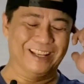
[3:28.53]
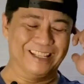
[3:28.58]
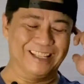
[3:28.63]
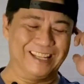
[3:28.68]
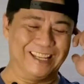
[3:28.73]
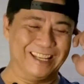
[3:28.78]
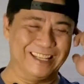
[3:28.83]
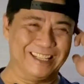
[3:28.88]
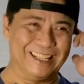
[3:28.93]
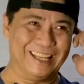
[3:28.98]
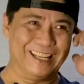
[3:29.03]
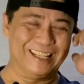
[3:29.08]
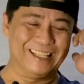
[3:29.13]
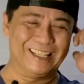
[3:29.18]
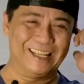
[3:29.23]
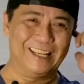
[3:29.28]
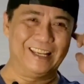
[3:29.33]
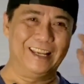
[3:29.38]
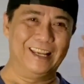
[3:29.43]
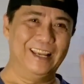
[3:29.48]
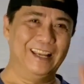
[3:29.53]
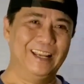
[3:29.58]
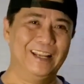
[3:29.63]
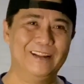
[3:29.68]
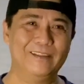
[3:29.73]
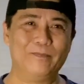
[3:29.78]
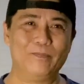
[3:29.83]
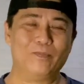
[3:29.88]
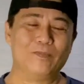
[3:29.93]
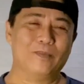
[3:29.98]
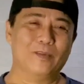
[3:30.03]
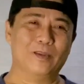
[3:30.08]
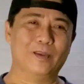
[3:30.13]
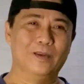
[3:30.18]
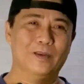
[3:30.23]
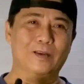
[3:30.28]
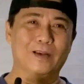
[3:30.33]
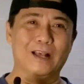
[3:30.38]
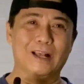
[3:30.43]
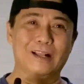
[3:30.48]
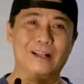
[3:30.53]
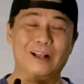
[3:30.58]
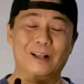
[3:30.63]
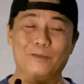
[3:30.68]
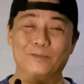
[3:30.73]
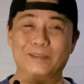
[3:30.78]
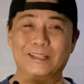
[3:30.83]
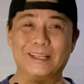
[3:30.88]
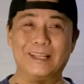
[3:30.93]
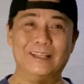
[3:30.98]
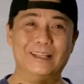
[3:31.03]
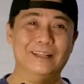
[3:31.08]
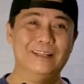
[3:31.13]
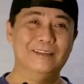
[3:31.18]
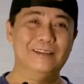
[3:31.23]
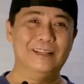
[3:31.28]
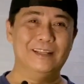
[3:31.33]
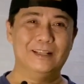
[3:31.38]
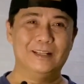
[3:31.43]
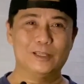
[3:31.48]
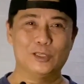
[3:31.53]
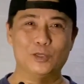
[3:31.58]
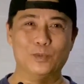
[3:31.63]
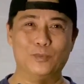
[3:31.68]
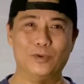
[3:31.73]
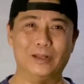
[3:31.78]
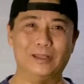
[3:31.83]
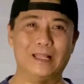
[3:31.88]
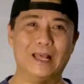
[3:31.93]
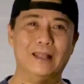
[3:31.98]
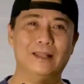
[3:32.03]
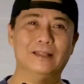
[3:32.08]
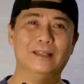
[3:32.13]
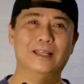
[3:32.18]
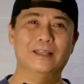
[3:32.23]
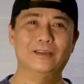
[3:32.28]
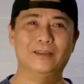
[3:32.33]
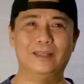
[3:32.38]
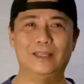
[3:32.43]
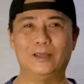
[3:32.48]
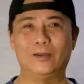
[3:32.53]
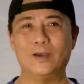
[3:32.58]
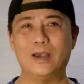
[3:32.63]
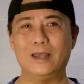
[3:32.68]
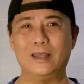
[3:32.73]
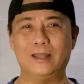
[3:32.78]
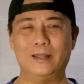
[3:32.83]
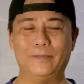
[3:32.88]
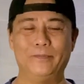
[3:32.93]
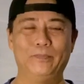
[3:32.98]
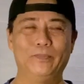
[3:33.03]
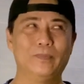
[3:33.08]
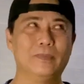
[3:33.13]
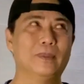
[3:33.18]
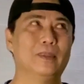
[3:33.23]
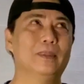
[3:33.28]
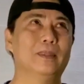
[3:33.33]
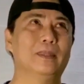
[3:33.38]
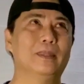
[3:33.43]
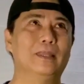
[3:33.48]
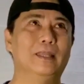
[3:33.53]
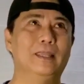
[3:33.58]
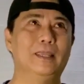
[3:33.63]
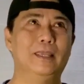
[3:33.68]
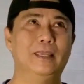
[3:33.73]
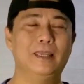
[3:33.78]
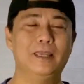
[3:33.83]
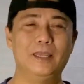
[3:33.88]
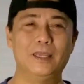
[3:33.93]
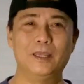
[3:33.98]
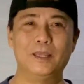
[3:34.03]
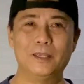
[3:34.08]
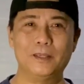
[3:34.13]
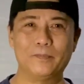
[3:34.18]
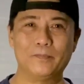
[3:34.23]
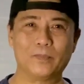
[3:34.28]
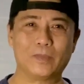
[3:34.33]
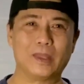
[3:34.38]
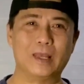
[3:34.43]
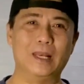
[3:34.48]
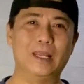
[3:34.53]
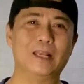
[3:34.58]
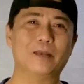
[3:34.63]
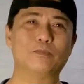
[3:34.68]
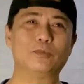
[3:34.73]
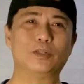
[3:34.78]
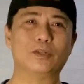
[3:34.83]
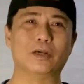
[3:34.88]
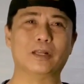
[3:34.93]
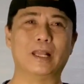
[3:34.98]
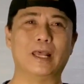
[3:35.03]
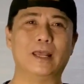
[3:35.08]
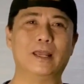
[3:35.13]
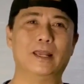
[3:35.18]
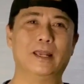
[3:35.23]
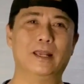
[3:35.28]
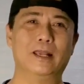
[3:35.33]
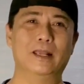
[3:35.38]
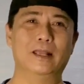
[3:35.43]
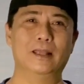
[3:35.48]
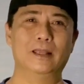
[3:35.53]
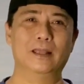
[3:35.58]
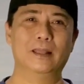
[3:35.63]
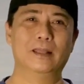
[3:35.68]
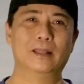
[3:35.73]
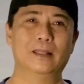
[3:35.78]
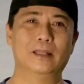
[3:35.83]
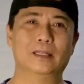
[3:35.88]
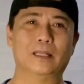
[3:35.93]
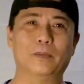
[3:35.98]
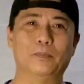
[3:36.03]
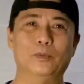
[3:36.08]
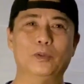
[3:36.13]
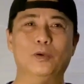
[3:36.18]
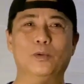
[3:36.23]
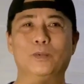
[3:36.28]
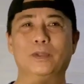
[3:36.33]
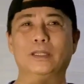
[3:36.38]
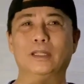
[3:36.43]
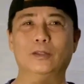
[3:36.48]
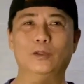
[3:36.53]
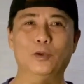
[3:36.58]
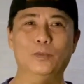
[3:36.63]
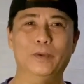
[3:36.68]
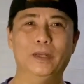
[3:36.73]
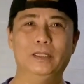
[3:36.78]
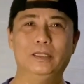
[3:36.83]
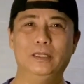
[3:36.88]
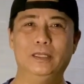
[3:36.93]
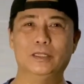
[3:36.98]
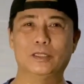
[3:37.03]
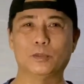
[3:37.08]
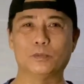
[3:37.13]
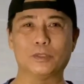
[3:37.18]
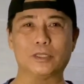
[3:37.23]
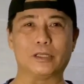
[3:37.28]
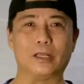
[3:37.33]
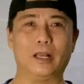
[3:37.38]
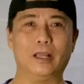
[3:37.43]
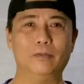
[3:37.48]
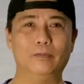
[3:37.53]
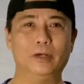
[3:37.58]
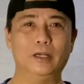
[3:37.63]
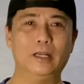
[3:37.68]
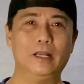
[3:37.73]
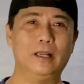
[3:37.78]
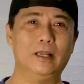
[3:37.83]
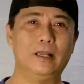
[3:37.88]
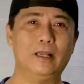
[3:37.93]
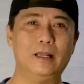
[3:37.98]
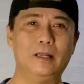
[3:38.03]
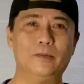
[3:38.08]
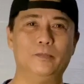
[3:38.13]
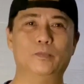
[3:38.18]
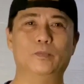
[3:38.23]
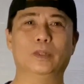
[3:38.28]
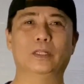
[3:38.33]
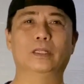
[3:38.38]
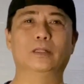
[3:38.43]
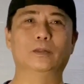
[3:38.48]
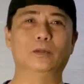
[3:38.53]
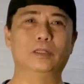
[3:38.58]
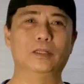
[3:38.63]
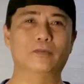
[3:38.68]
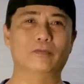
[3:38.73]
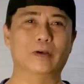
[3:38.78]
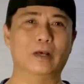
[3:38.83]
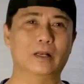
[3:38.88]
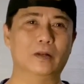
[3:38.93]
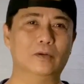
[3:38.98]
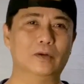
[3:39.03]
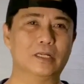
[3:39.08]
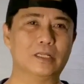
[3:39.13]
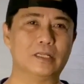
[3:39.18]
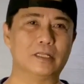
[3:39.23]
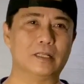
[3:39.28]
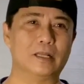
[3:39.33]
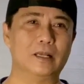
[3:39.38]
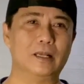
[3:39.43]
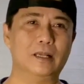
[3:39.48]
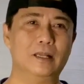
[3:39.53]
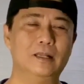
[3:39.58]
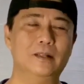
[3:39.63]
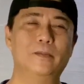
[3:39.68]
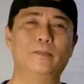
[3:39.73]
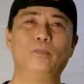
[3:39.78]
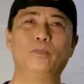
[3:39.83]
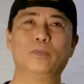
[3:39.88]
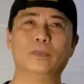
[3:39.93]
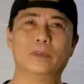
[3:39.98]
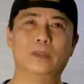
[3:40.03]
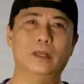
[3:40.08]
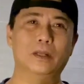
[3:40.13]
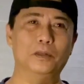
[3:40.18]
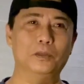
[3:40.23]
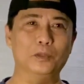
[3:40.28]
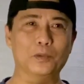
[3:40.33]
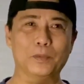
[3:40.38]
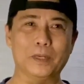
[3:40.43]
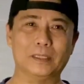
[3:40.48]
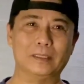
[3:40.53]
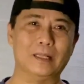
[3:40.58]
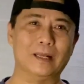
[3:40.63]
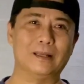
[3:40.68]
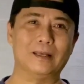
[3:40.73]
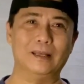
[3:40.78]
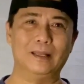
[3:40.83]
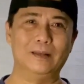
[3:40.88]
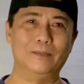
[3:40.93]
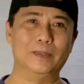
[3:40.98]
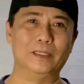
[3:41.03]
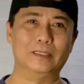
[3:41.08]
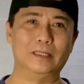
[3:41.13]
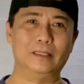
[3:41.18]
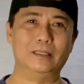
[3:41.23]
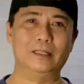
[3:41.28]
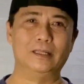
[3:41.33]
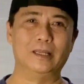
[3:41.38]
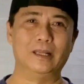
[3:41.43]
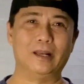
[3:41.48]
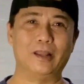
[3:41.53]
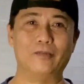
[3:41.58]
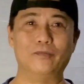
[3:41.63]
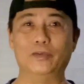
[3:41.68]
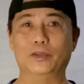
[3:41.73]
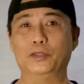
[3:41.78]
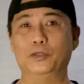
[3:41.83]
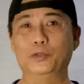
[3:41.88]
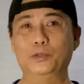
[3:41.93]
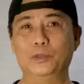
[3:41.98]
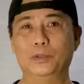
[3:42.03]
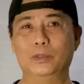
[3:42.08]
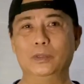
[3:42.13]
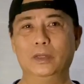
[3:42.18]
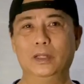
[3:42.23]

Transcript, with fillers: sige, sige, sige. Uh, kakabsat, ano? Suportaan tayo ni, kwa, ni Kalingap Jonah. Tapno madadu pa iti subscriber na, madadu ti followers na, tano dumakdak kay iti revenue.